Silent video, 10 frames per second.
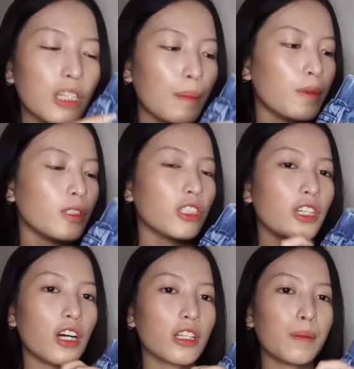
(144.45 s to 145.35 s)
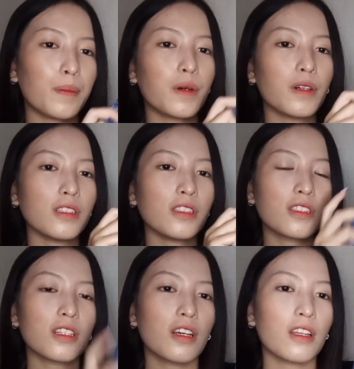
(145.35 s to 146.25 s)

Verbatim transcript: Japan siya tapos